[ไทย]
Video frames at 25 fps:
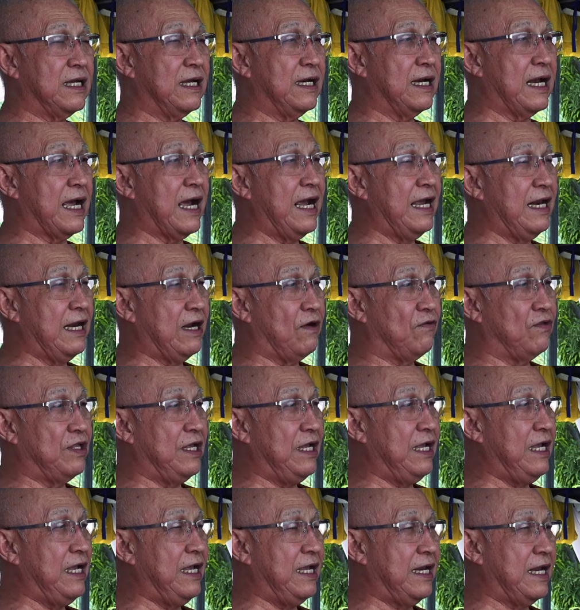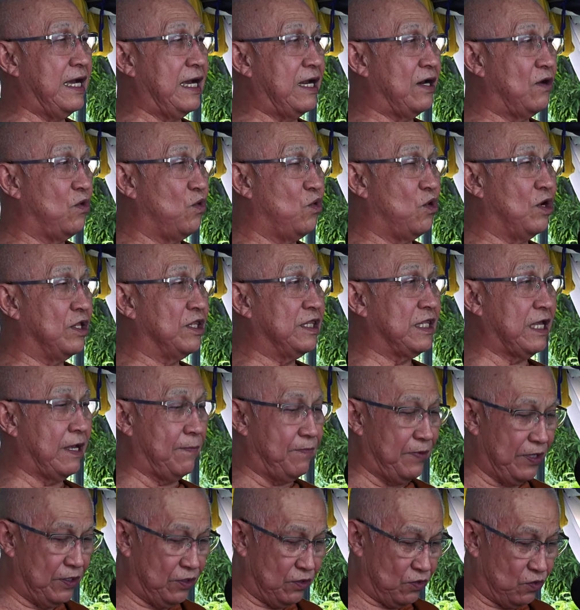ทั้งหลายเหล่านี้แหละล้วนแต่
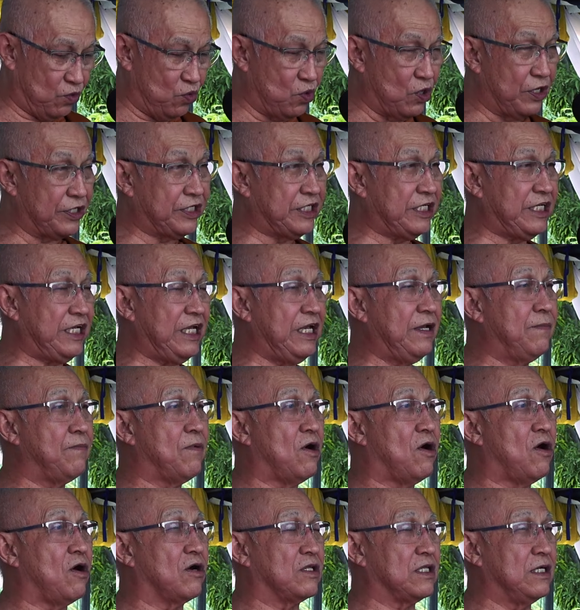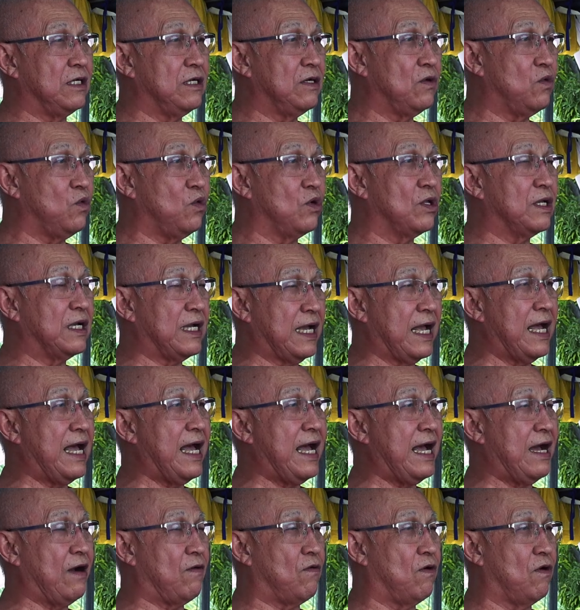เป็นตัวชี้บอกถึงคุณค่า
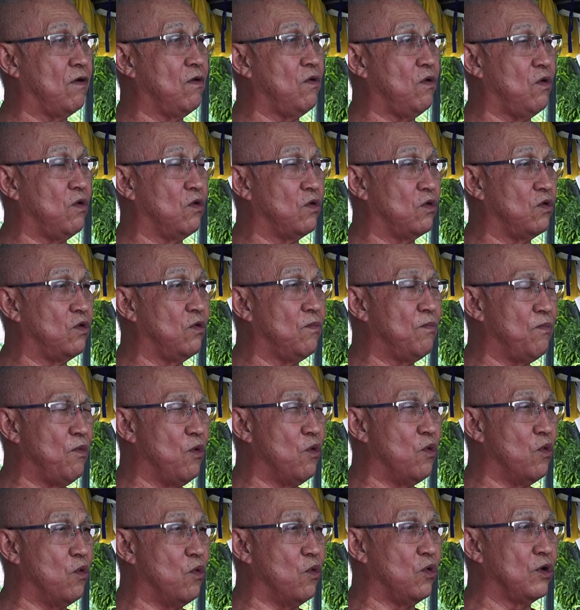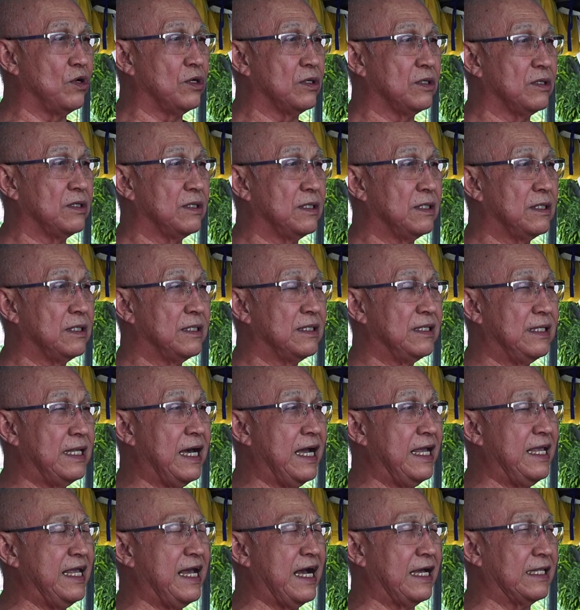ขององค์หลวงปู่ได้
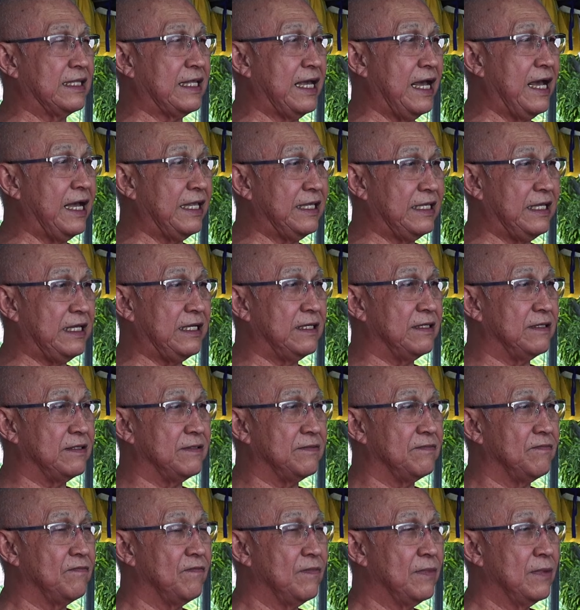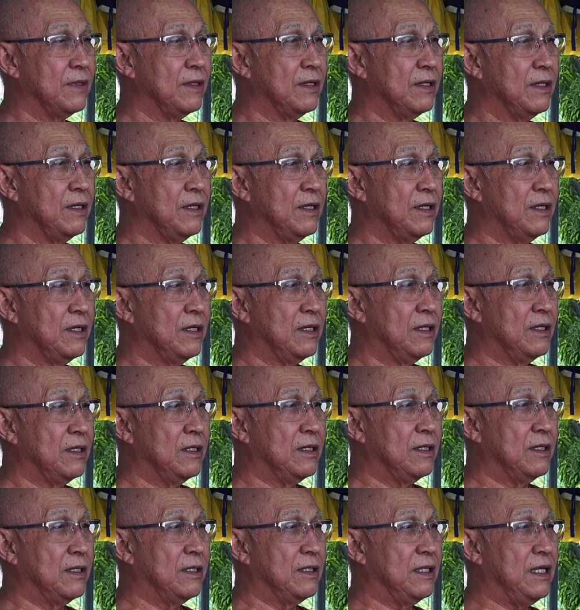อย่างแท้จริง
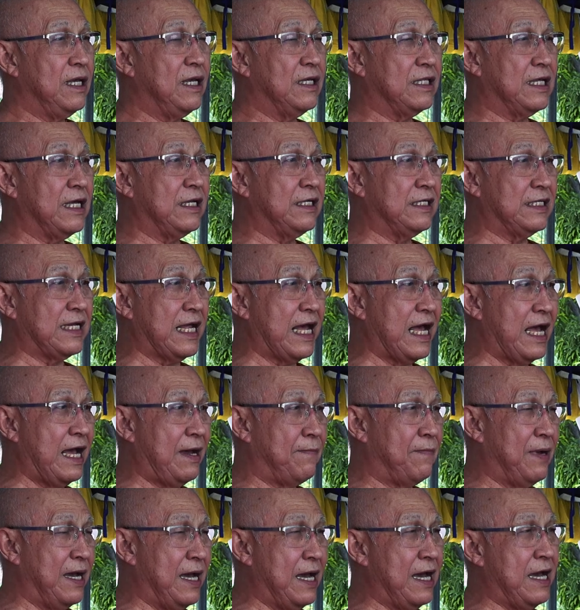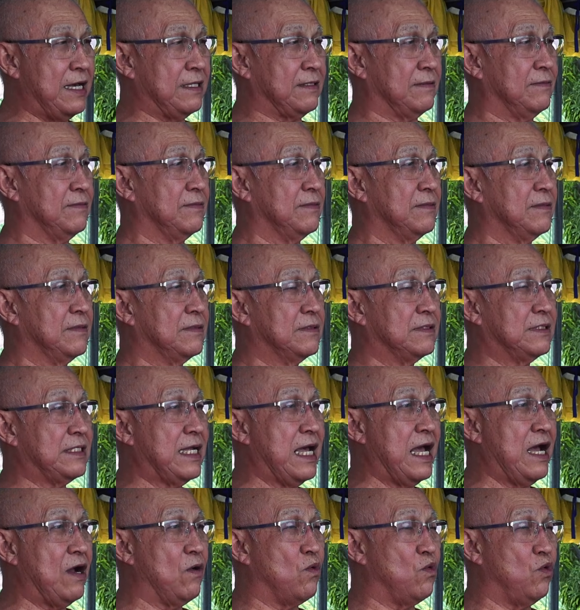ที่ท่านสามารถส
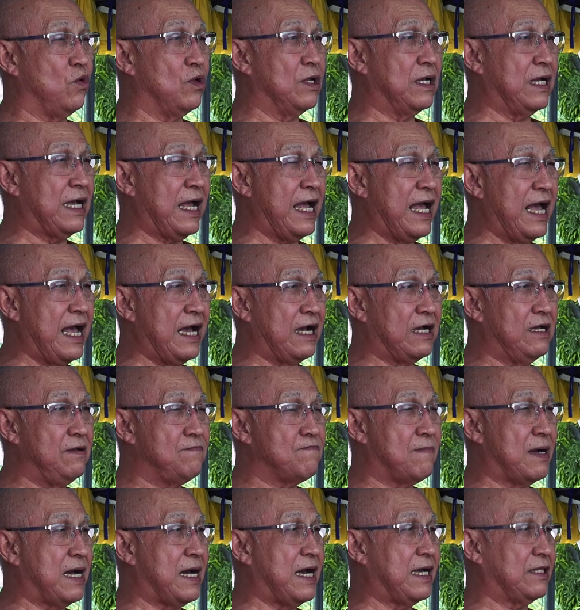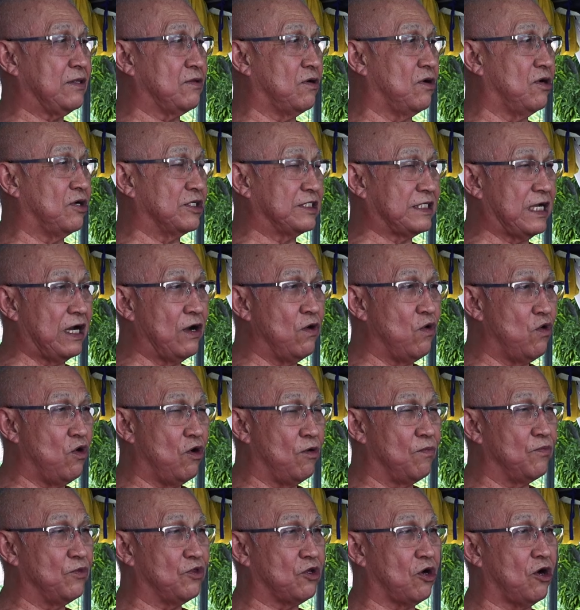ร้างคุณค่าขึ้นมาต่อสังค
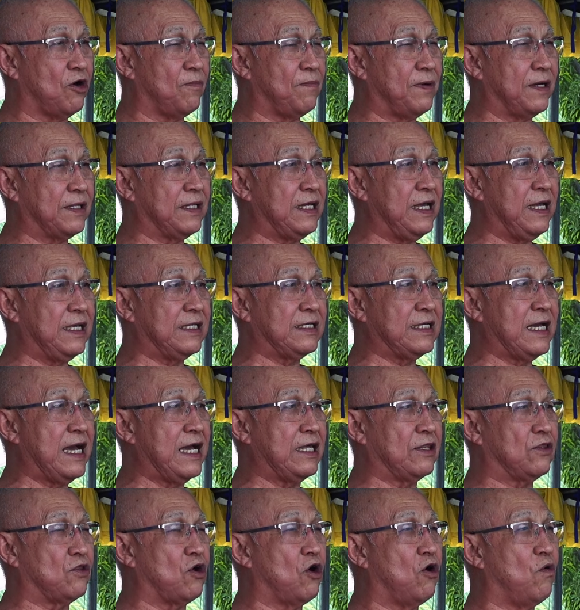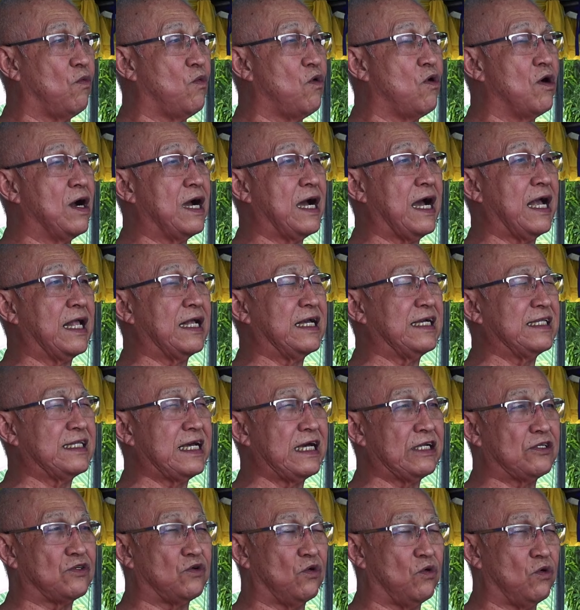มต่อประเทศชาติต่อวงการค
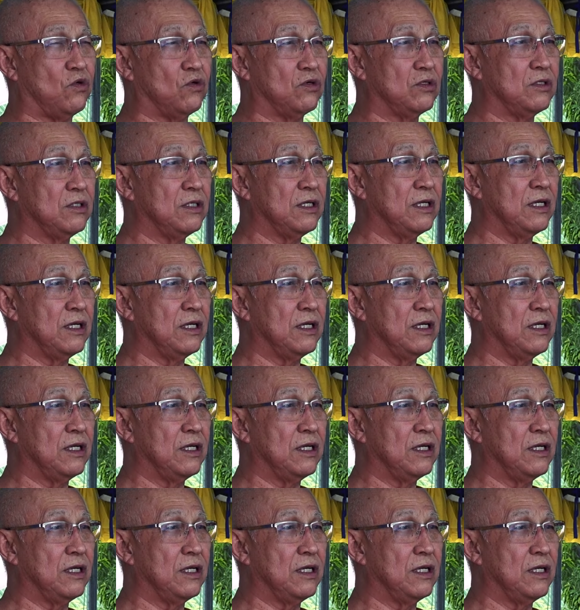ณะสงฆ์